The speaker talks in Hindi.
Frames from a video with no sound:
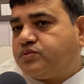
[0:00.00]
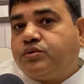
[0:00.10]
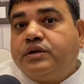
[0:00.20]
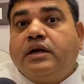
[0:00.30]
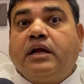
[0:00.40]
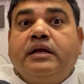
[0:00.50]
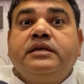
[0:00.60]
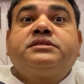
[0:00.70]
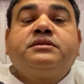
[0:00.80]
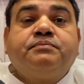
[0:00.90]
तो
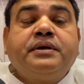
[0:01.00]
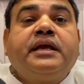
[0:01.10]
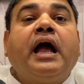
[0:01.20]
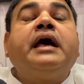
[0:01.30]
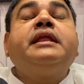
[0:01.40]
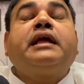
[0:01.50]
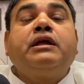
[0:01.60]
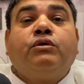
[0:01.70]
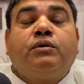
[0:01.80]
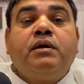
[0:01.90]
इस विज्ञान के
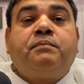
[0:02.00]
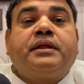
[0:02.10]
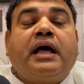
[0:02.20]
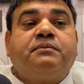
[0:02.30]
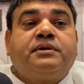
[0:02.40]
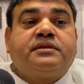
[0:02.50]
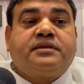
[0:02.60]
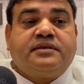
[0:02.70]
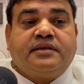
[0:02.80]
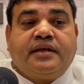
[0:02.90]
युग में
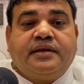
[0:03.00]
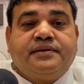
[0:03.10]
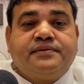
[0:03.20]
प्रधानमंत्री जी ने